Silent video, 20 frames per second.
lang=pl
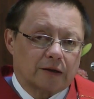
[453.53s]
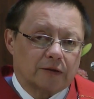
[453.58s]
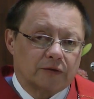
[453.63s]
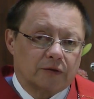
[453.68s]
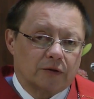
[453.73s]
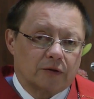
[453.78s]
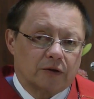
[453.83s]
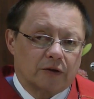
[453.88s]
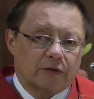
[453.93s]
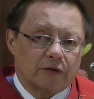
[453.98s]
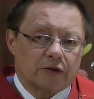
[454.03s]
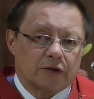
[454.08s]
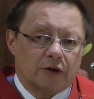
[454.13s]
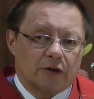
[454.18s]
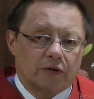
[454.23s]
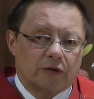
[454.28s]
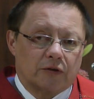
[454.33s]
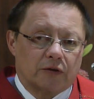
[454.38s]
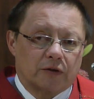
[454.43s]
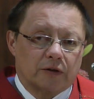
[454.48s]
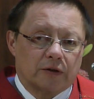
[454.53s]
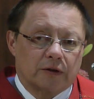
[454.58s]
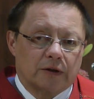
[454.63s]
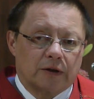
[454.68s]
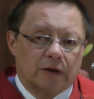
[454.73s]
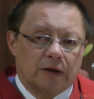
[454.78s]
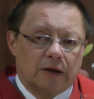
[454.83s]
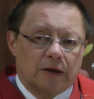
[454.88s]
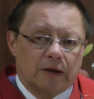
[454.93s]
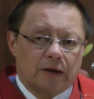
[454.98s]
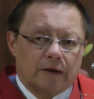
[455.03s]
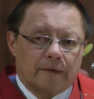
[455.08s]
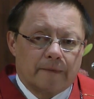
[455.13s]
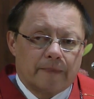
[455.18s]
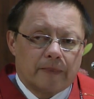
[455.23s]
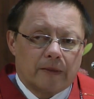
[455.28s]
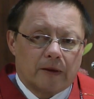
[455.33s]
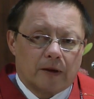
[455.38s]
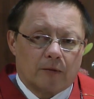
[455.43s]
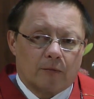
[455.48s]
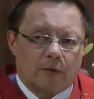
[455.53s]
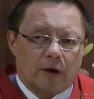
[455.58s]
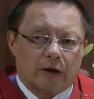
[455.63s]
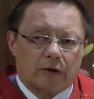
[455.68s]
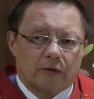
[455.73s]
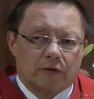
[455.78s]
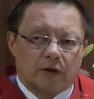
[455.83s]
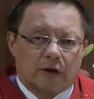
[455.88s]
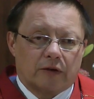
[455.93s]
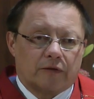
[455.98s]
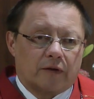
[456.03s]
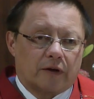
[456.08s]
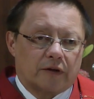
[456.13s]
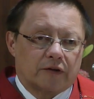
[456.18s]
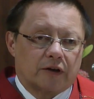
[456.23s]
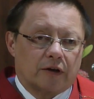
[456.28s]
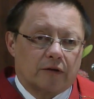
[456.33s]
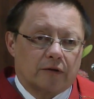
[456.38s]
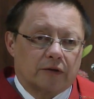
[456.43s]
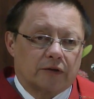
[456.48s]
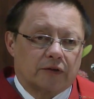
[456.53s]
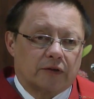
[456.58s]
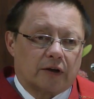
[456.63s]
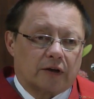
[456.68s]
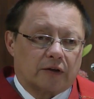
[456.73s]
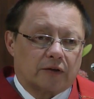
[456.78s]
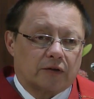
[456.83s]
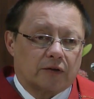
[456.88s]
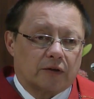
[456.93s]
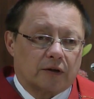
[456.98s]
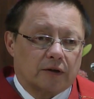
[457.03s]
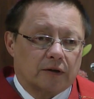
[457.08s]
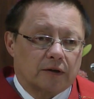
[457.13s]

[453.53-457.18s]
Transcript: Są niewierzący i mają zatwardziałe serce.